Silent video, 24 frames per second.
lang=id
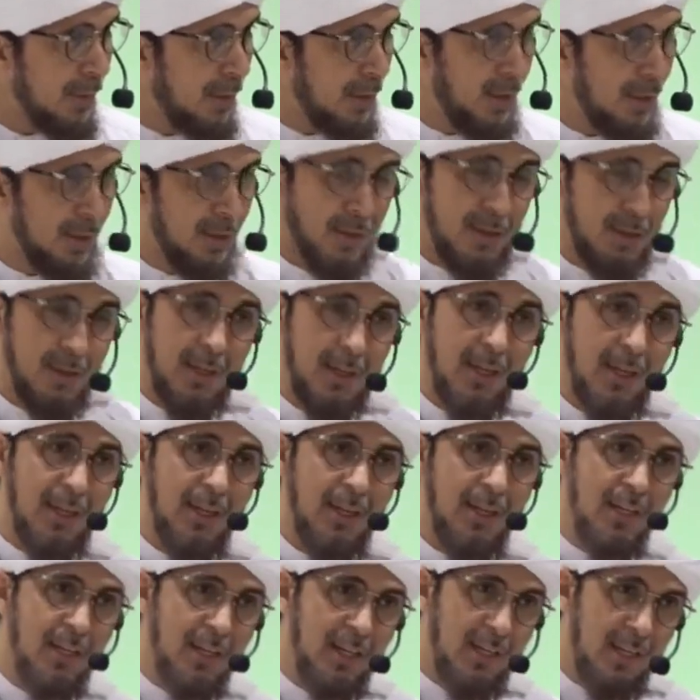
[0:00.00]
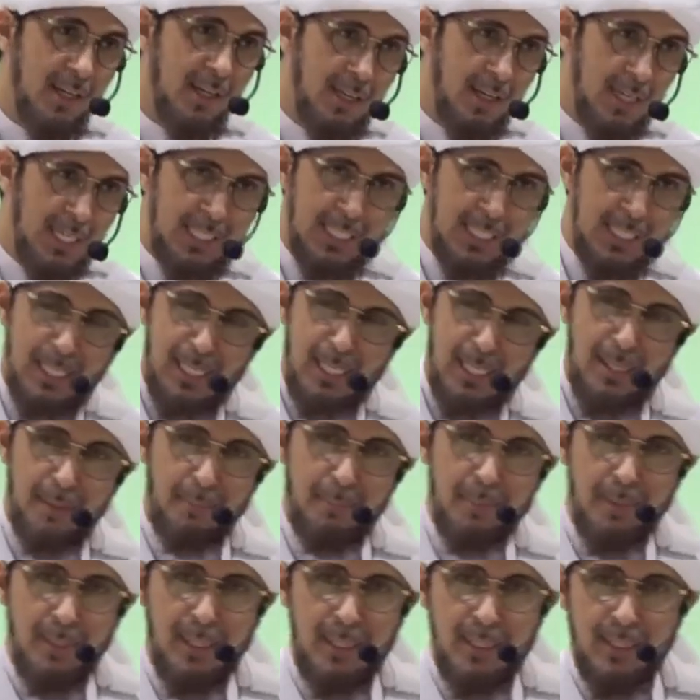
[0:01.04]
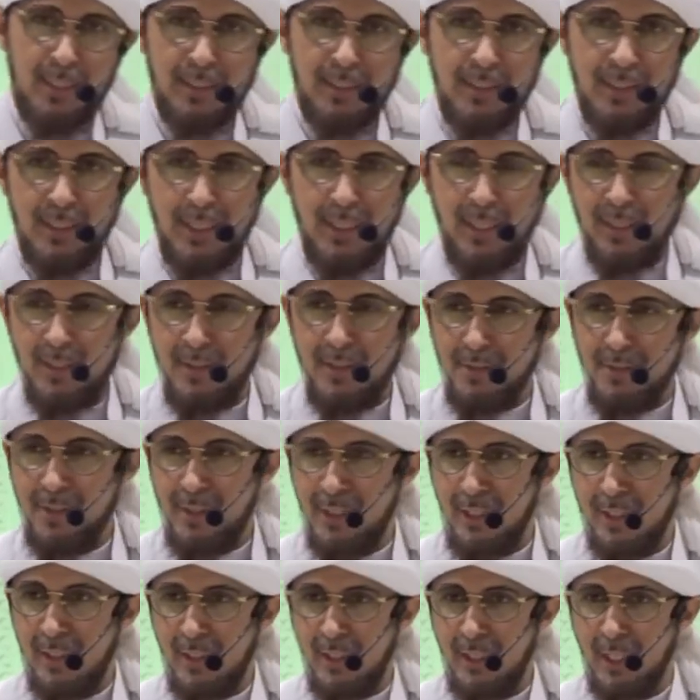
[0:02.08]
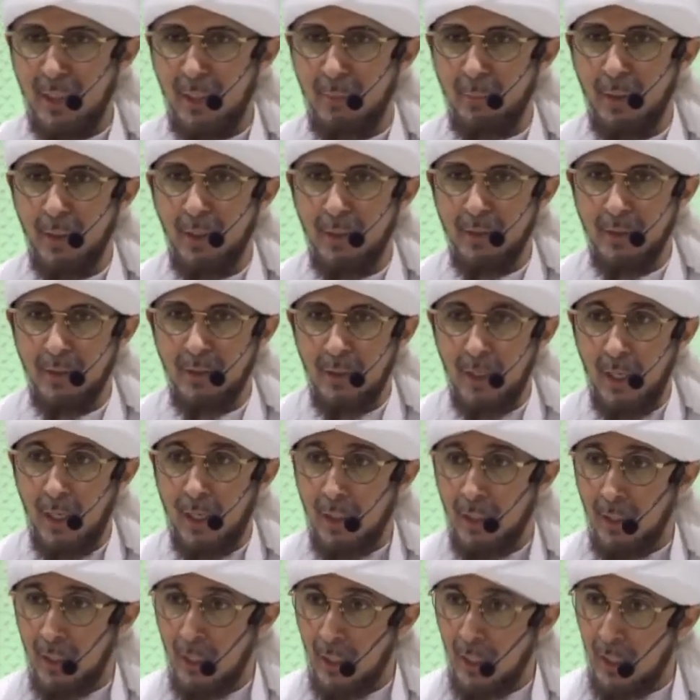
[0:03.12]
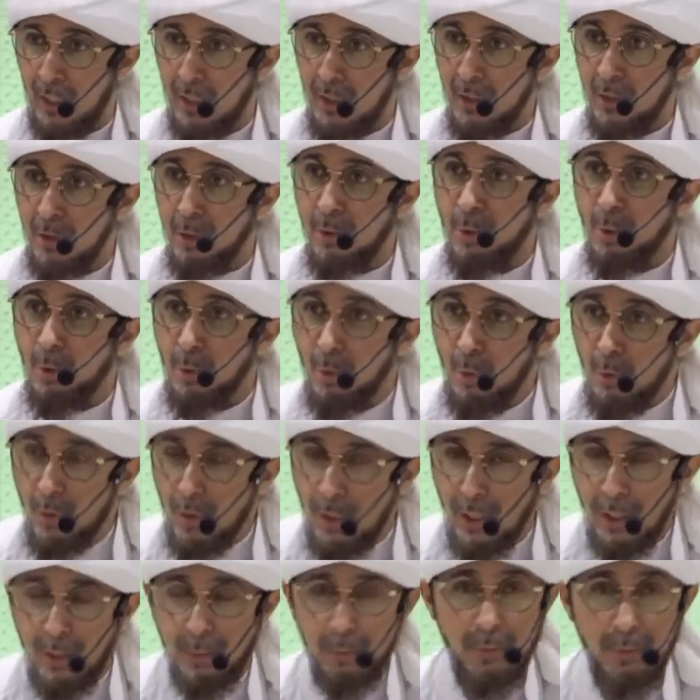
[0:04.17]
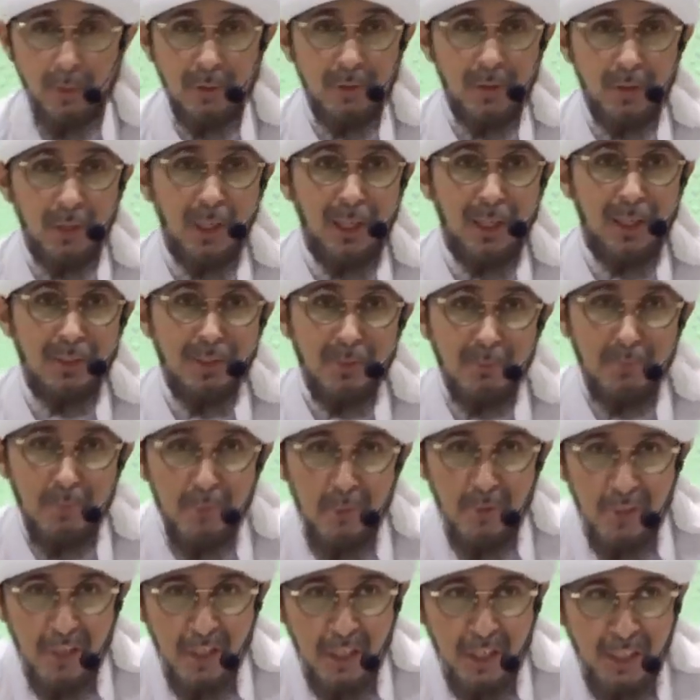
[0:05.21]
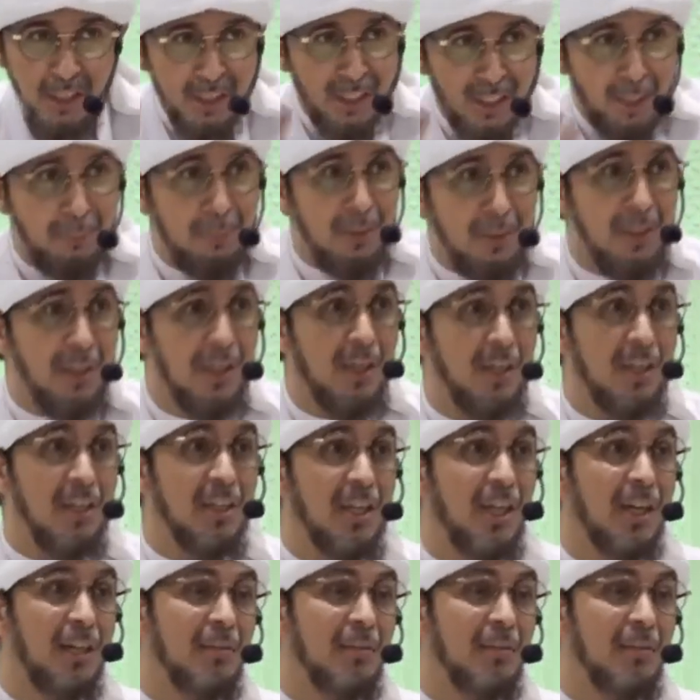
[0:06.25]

Ria ini adalah amalan rahasia di dalam hati. Ada kalanya orang bersedekah sembunyi tapi dia ria.